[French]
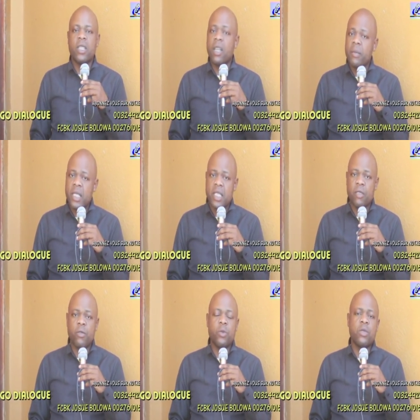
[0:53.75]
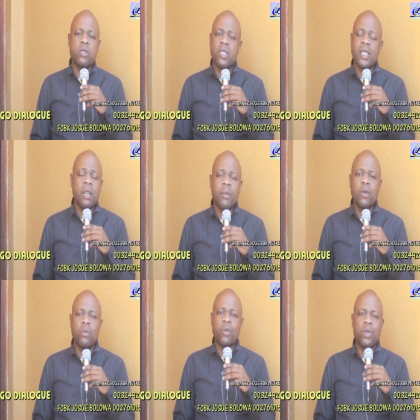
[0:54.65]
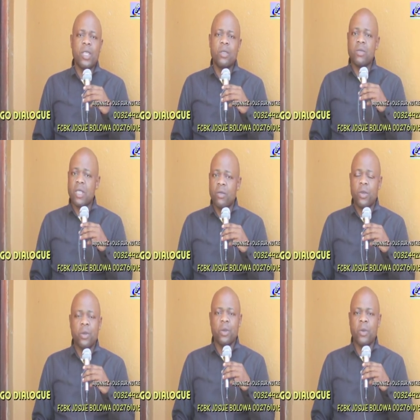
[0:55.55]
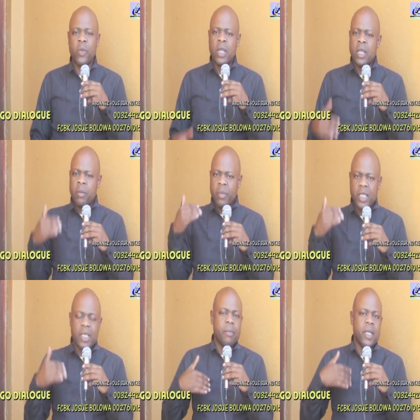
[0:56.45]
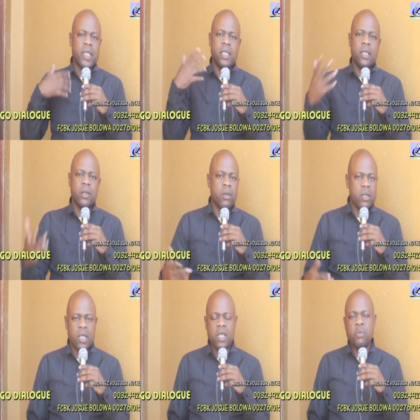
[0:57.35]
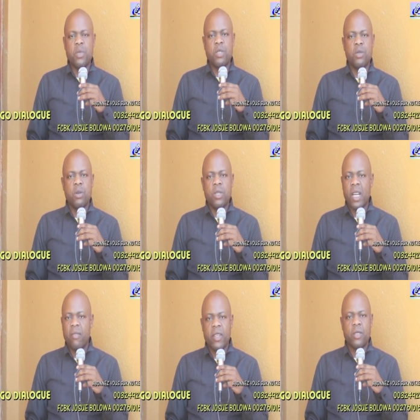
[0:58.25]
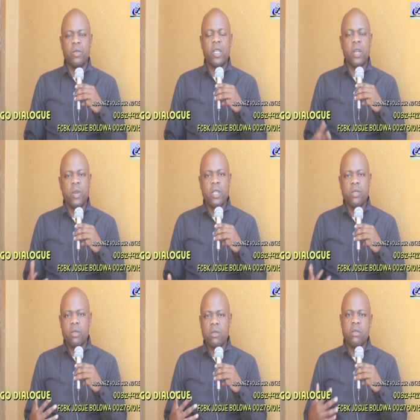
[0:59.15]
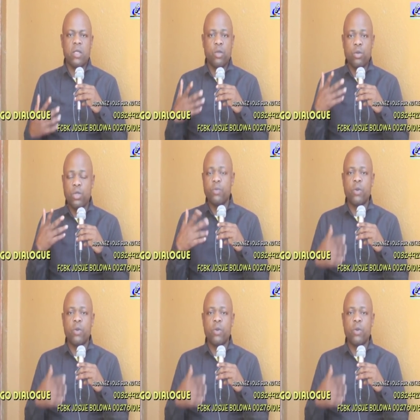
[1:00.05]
Grand merci à vous tous. Vous êtes tellement nombreux et nous savons que petit à petit, euh, cette émission des réflexions et des connaissances touche